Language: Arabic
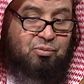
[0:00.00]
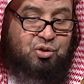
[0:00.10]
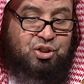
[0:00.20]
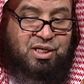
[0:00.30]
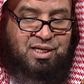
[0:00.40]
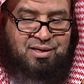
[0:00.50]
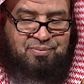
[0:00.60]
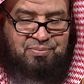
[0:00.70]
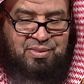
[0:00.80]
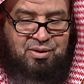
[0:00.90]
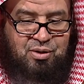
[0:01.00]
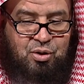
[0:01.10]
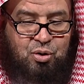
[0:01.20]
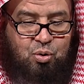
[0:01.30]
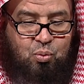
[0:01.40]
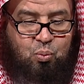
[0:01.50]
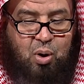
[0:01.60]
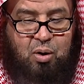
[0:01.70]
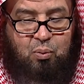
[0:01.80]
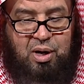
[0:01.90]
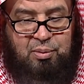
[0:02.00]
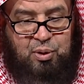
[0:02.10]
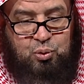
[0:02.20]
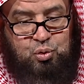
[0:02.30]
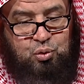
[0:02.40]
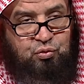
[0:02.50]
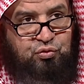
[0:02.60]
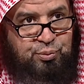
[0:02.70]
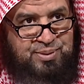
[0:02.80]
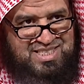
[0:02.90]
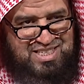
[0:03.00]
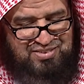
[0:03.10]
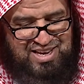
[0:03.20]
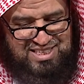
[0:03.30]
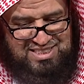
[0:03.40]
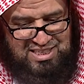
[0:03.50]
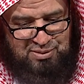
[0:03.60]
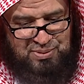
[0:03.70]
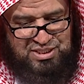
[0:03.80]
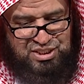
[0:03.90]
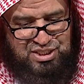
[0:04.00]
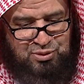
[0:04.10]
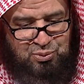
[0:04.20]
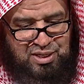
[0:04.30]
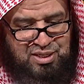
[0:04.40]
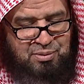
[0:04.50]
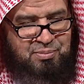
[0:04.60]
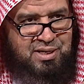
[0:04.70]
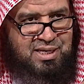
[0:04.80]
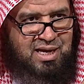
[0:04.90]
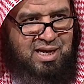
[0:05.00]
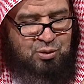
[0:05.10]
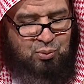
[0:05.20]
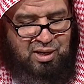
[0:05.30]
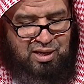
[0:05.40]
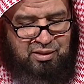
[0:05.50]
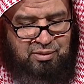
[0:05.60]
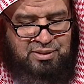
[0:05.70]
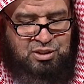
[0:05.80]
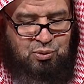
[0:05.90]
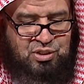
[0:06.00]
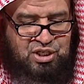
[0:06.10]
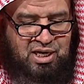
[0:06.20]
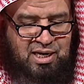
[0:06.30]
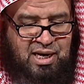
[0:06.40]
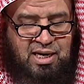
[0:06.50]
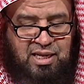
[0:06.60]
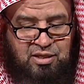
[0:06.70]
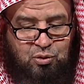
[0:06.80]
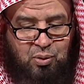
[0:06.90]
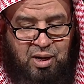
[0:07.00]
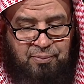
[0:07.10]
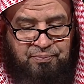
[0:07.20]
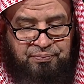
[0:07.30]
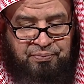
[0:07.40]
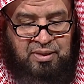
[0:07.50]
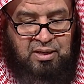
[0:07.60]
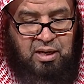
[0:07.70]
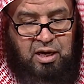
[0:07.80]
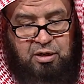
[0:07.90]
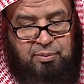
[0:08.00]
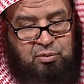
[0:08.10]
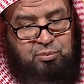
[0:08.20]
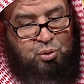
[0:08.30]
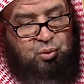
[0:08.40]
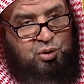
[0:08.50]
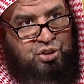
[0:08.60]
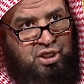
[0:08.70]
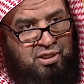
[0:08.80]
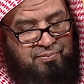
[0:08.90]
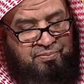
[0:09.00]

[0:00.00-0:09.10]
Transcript: الجليل وهو الموصوف بصفات المجد والكبرياء والعظمه والجلال الذي هو اكبر من كل شيء